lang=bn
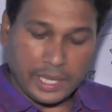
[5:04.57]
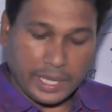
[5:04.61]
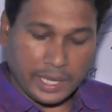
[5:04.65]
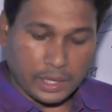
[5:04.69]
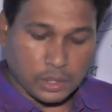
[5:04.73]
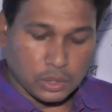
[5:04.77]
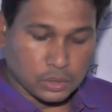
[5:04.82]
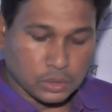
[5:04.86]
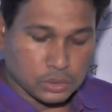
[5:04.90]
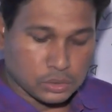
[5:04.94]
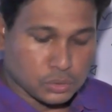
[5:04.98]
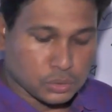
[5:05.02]

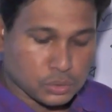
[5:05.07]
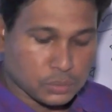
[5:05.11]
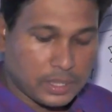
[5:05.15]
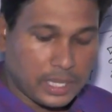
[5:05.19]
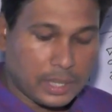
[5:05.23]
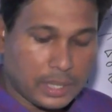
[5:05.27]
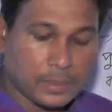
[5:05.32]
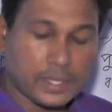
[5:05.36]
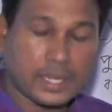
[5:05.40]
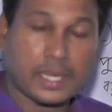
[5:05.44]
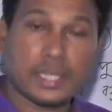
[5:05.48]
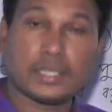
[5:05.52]
এখন তোমরা
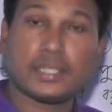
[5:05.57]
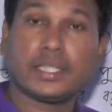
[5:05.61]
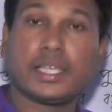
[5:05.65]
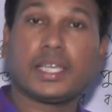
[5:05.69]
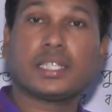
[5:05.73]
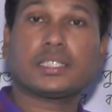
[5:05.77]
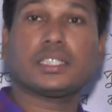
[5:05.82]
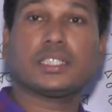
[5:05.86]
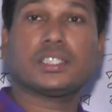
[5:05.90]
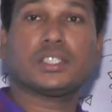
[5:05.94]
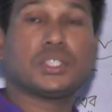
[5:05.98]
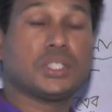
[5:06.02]
আমার হাতে
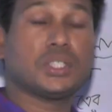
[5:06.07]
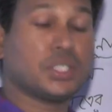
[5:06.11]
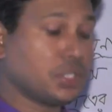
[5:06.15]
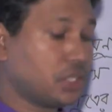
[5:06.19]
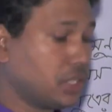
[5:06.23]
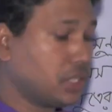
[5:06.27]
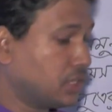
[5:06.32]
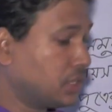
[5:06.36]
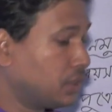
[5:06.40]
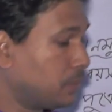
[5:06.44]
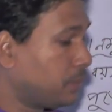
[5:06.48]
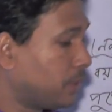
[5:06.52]
একটা শীট
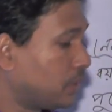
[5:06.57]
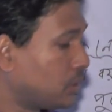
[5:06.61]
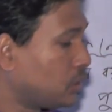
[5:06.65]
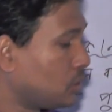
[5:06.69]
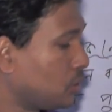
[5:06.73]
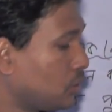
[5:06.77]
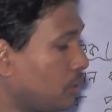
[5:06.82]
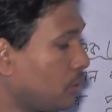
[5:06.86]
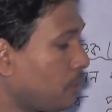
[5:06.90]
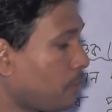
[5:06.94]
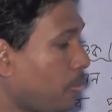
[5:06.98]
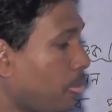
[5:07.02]
দেখতে পাচ্ছ
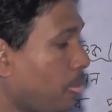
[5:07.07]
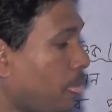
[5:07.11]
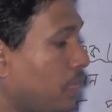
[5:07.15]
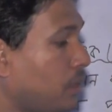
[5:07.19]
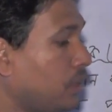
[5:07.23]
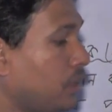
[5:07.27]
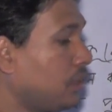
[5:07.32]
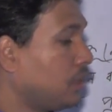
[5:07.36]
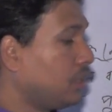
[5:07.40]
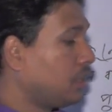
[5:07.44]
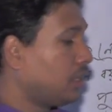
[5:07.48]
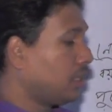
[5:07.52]

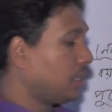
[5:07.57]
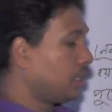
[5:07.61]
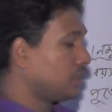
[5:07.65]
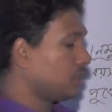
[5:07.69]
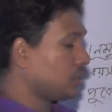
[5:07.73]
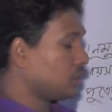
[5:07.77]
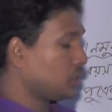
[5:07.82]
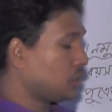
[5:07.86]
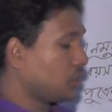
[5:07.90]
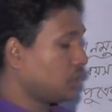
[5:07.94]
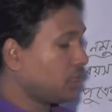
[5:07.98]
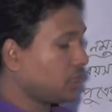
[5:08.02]
এই
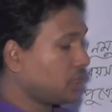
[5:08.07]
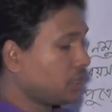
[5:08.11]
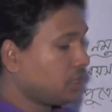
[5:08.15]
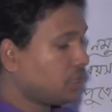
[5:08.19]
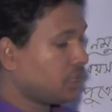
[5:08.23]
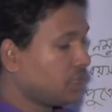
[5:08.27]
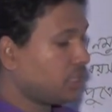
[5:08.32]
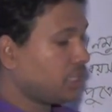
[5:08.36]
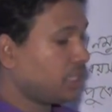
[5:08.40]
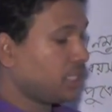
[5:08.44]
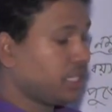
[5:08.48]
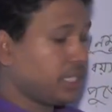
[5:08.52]
যে শীট
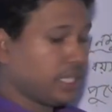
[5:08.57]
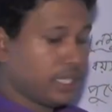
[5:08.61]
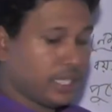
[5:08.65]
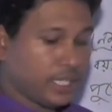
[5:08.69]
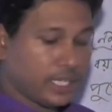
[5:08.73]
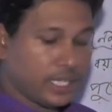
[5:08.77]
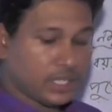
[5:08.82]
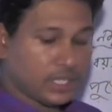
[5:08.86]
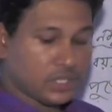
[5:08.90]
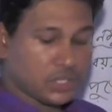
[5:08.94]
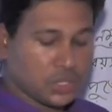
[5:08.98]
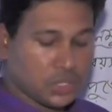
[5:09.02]

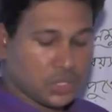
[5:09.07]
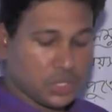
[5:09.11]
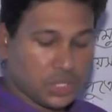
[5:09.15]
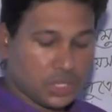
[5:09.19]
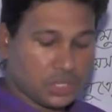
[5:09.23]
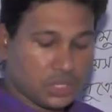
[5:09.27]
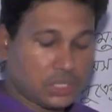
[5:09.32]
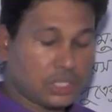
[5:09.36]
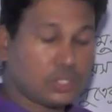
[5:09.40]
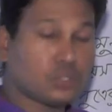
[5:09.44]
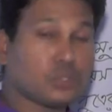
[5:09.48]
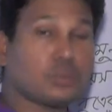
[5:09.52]
এই
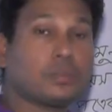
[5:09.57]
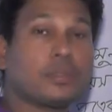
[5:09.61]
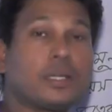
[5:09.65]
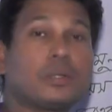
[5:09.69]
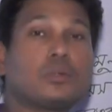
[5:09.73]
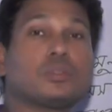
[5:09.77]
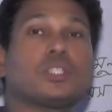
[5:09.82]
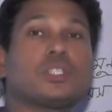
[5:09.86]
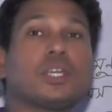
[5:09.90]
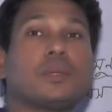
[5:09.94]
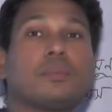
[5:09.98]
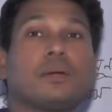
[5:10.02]
শীটটা তোমরা
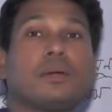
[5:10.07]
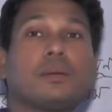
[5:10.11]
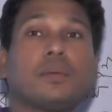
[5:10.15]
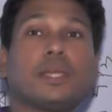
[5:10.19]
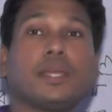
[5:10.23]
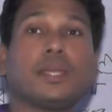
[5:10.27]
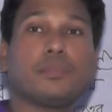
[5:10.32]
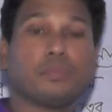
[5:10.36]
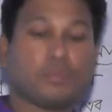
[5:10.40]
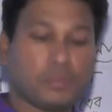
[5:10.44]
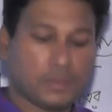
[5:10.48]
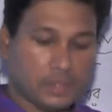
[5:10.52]
কোথায়
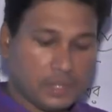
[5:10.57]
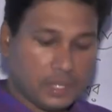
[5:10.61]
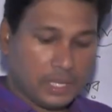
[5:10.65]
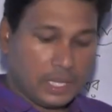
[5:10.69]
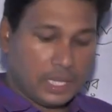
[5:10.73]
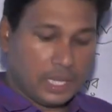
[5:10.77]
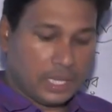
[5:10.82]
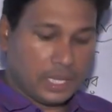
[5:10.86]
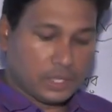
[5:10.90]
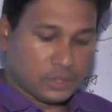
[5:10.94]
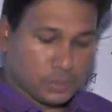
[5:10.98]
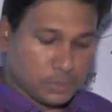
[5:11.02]
পাবে
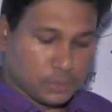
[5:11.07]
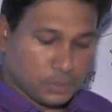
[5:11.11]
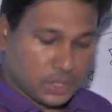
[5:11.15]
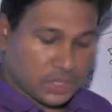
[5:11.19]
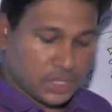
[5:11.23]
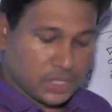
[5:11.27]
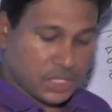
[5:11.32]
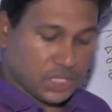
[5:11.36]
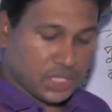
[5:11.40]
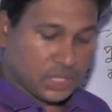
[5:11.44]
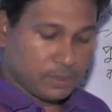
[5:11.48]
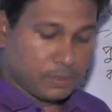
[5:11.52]
তোমরা
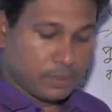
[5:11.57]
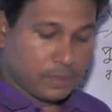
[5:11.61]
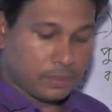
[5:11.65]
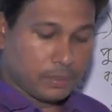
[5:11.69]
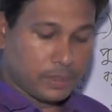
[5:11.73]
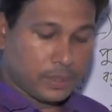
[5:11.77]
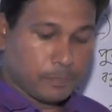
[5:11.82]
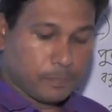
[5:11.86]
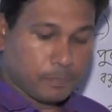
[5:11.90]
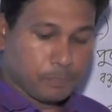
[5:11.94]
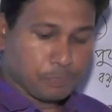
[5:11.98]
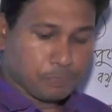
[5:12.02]
শীটটি
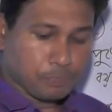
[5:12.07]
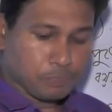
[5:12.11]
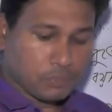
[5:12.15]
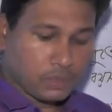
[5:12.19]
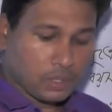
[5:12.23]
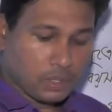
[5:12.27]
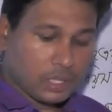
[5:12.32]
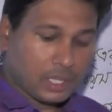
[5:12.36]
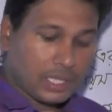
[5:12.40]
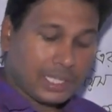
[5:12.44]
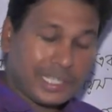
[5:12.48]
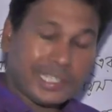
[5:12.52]
পাবে
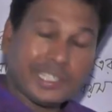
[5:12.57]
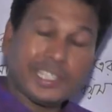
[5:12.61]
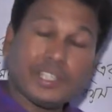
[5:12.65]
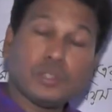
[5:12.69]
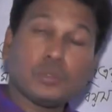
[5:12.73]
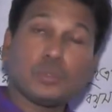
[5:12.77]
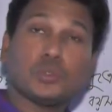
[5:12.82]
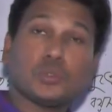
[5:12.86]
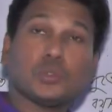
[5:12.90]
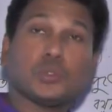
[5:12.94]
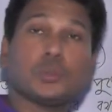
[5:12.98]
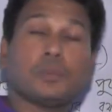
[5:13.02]

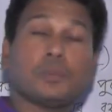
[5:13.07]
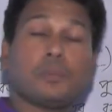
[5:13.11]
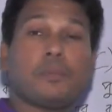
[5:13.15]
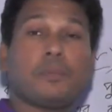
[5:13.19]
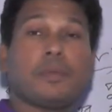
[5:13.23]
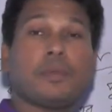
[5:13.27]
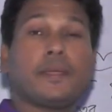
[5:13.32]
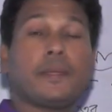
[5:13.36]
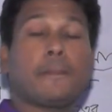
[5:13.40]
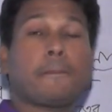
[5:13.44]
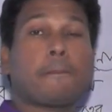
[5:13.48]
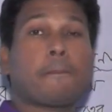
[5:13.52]

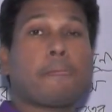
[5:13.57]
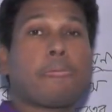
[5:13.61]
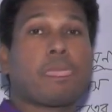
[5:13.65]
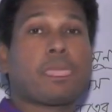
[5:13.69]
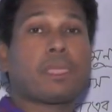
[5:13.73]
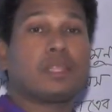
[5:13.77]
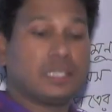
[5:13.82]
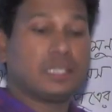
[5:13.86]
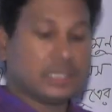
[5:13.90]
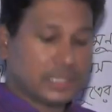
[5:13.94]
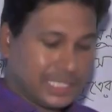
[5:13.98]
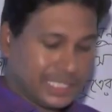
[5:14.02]
ইউটিউবে
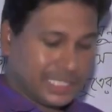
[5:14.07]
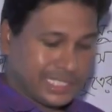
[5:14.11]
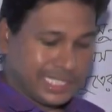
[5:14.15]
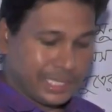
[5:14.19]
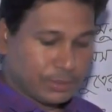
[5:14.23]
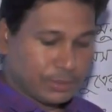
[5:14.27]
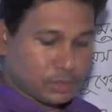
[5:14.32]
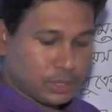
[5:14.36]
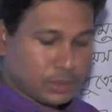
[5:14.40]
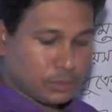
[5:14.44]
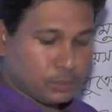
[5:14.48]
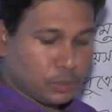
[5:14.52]

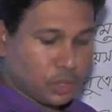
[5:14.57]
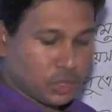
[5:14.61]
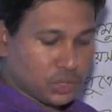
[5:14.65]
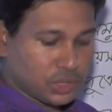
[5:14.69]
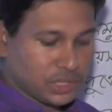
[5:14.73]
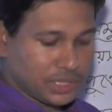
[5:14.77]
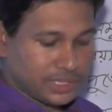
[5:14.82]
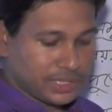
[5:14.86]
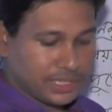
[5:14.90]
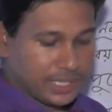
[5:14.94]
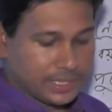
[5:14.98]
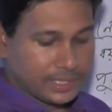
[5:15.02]
ডিসক্রিপশন
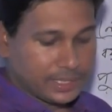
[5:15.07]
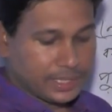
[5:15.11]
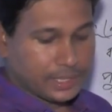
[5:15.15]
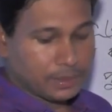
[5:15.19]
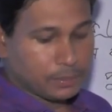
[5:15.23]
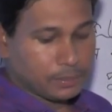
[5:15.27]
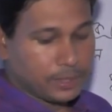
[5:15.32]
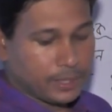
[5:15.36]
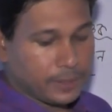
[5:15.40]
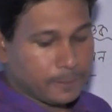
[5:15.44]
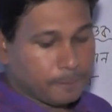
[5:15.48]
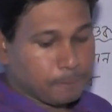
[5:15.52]
বক্সে যেয়ে
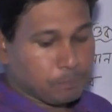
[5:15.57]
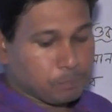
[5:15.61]
দেখবে